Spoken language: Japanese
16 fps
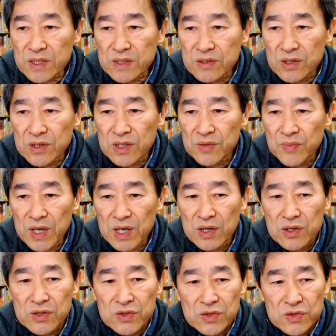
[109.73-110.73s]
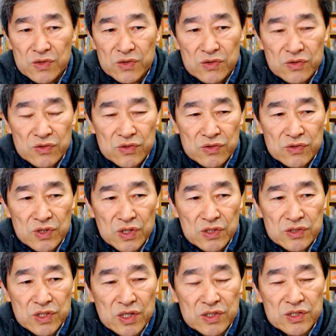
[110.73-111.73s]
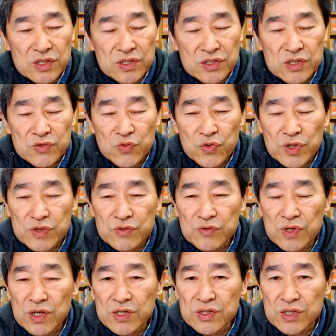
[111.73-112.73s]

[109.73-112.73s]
だからまあ、だ大体ねどれぐら